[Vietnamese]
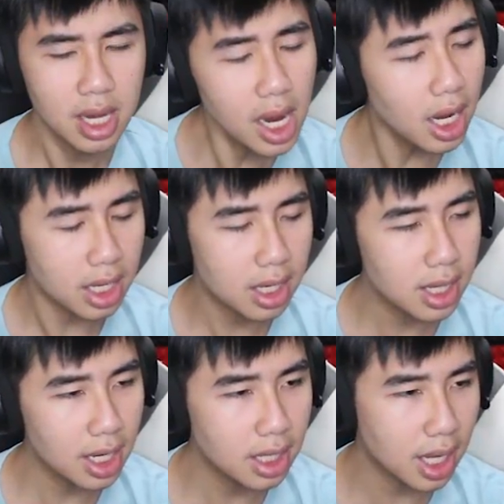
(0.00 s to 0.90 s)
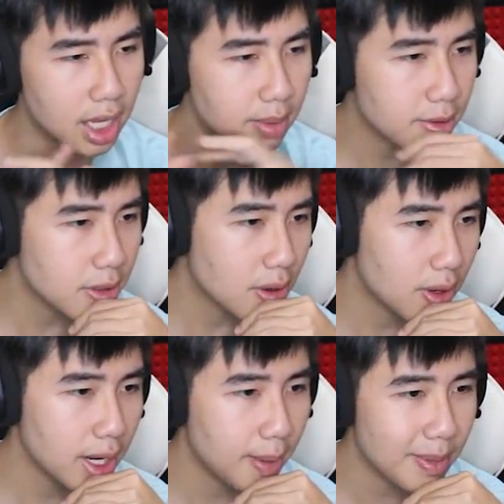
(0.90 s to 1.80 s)
ha sẽ à? là như thế nhưng mà thôi
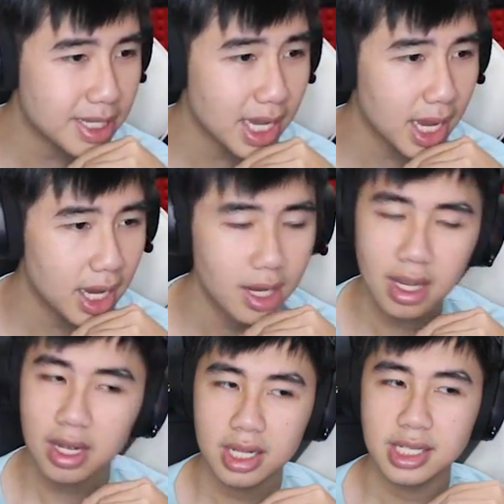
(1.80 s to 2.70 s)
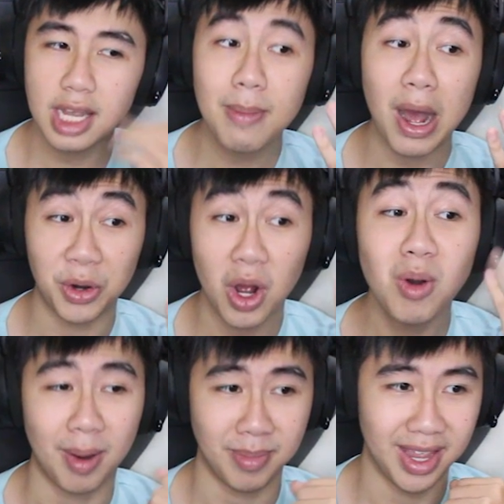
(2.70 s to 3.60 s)
có lẽ là mình sẽ dạy bảo nó
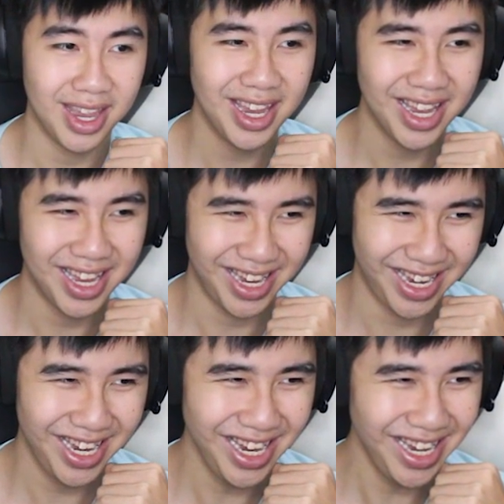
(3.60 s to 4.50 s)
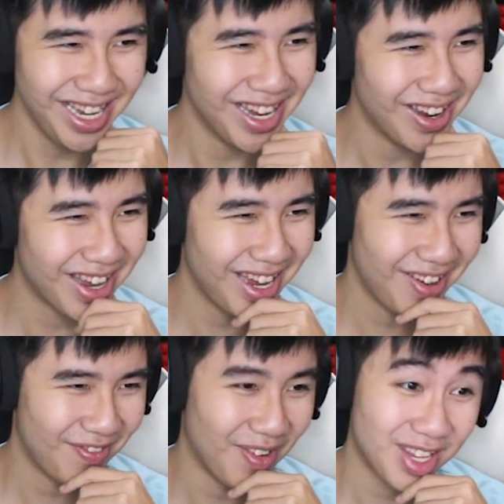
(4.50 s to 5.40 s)
không làm thế đấy ok
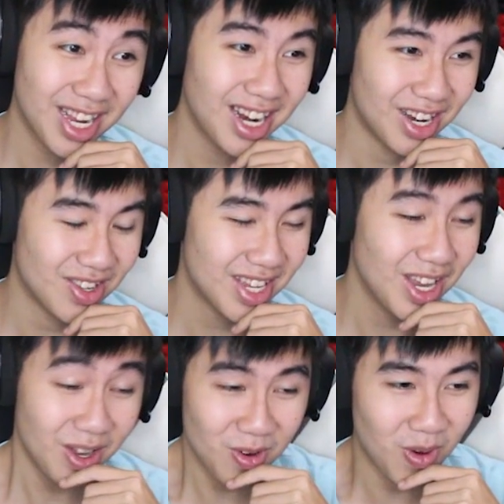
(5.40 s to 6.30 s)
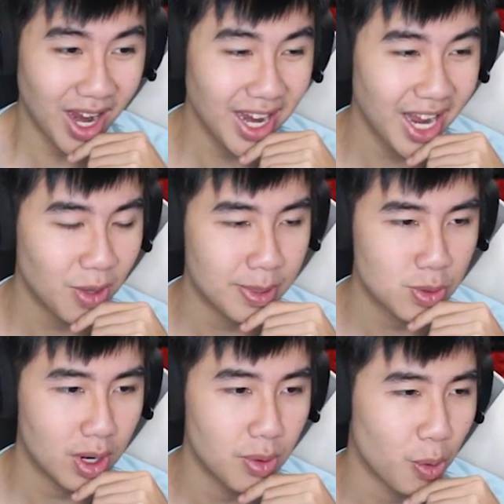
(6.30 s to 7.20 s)
và chắc là nó sẽ cố gắng nghe thôi mặc
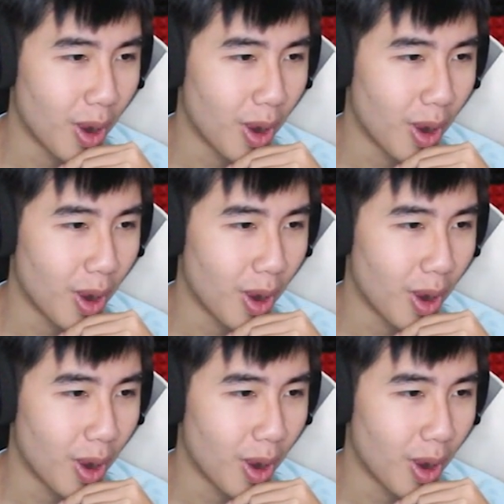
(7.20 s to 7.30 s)
dù nó không hiệu